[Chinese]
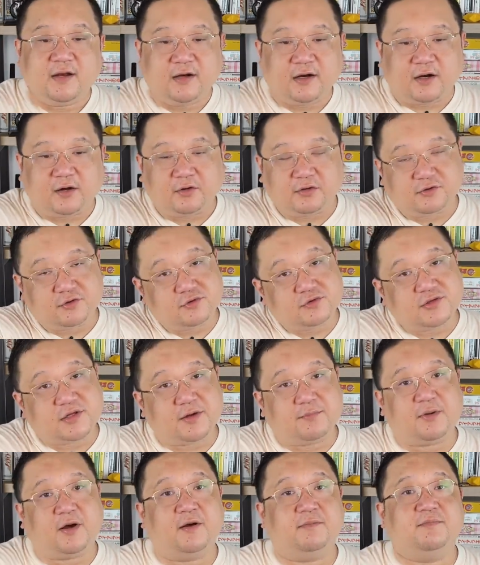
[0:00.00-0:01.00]
然后都
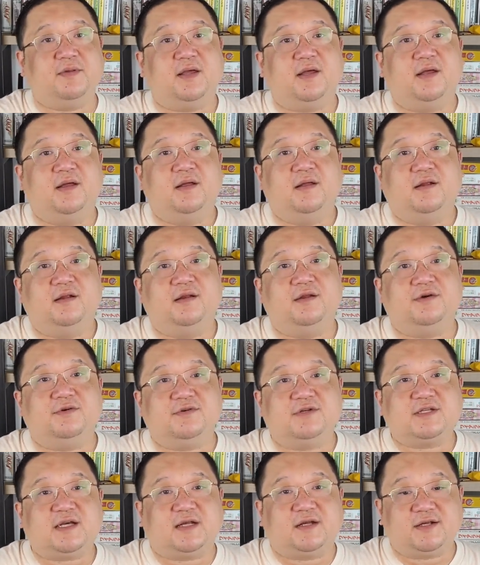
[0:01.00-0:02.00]
在旁边
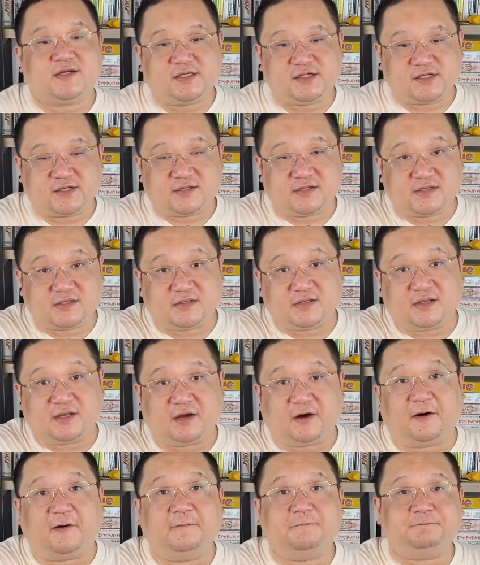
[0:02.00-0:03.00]
留下了这个字
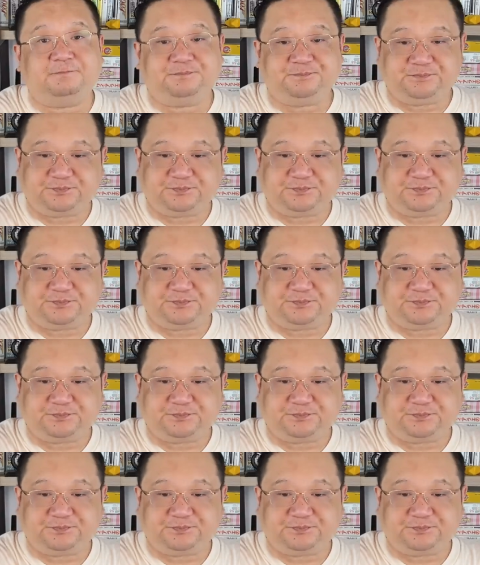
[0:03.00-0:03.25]
条。